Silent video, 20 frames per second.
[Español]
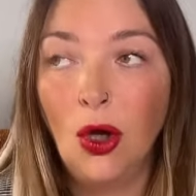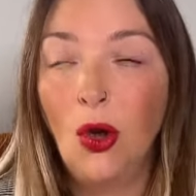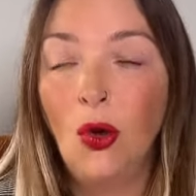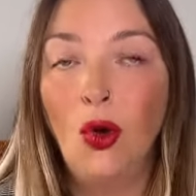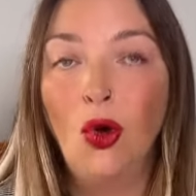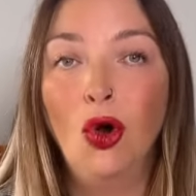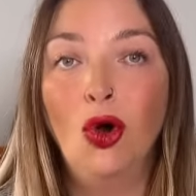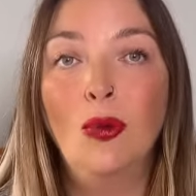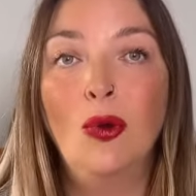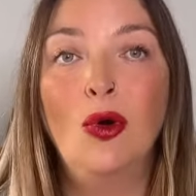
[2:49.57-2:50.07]

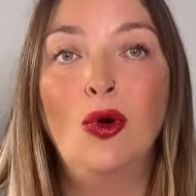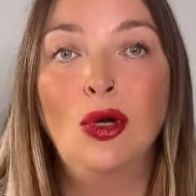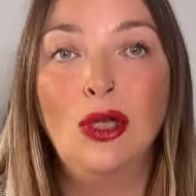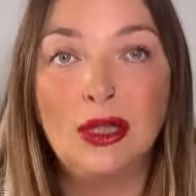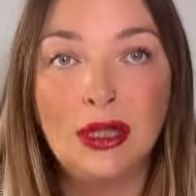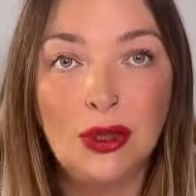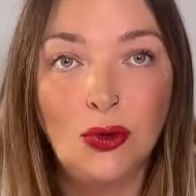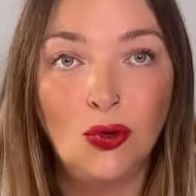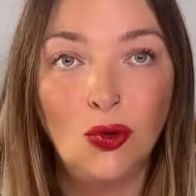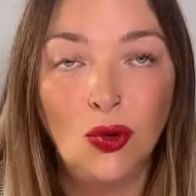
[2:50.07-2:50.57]
luego pongo el
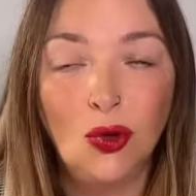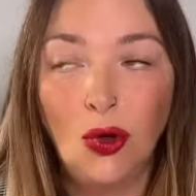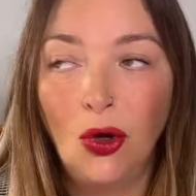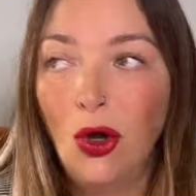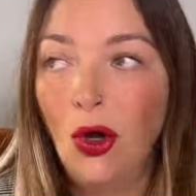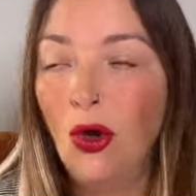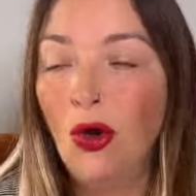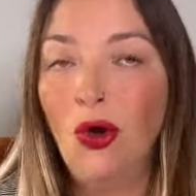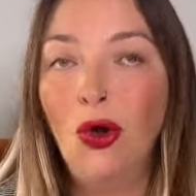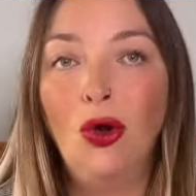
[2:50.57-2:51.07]
título,
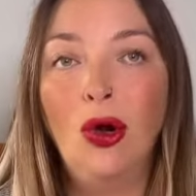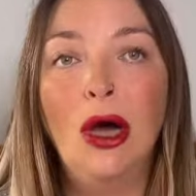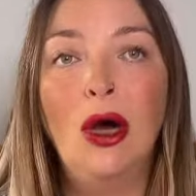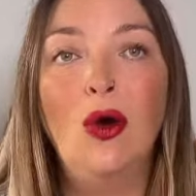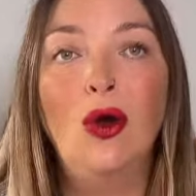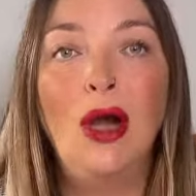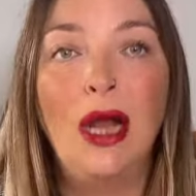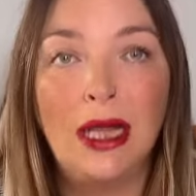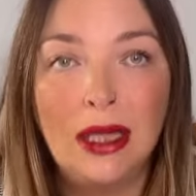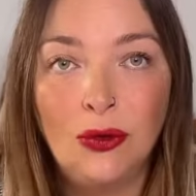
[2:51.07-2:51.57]
luego hago
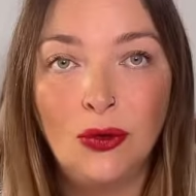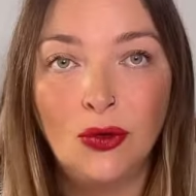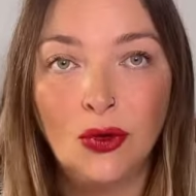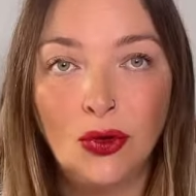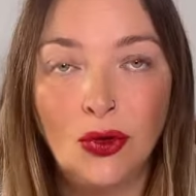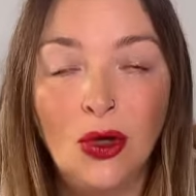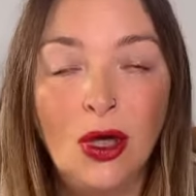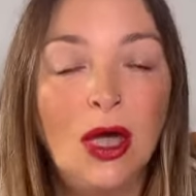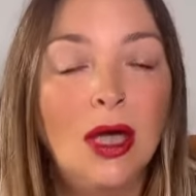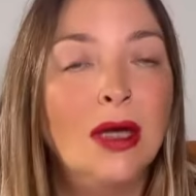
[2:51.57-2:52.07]
la
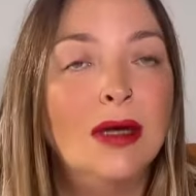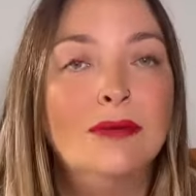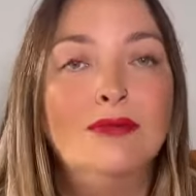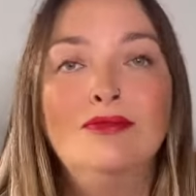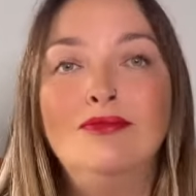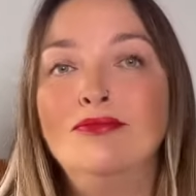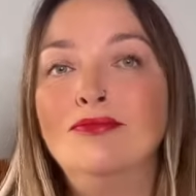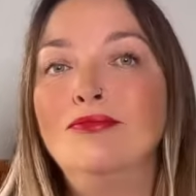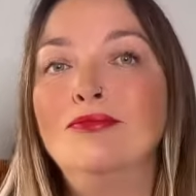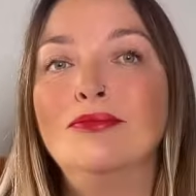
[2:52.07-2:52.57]
intro,
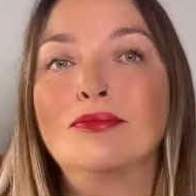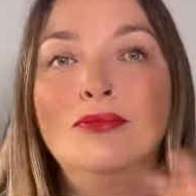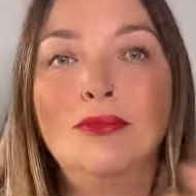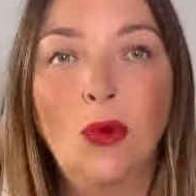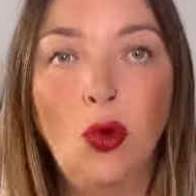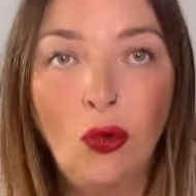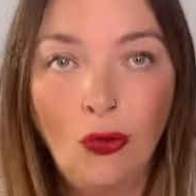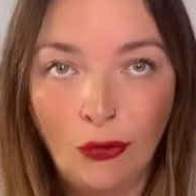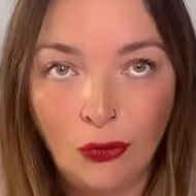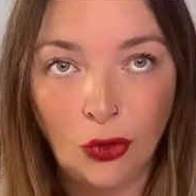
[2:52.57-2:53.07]
mm,
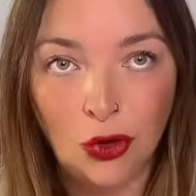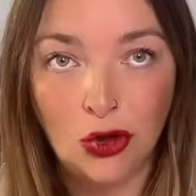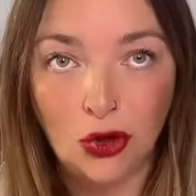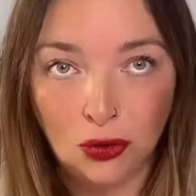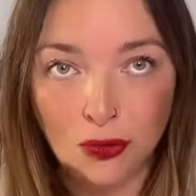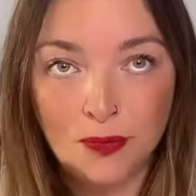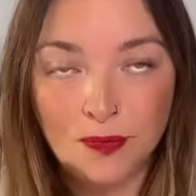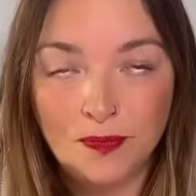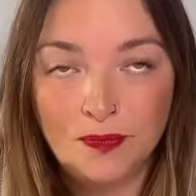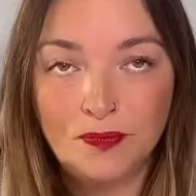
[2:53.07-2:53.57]
un follón.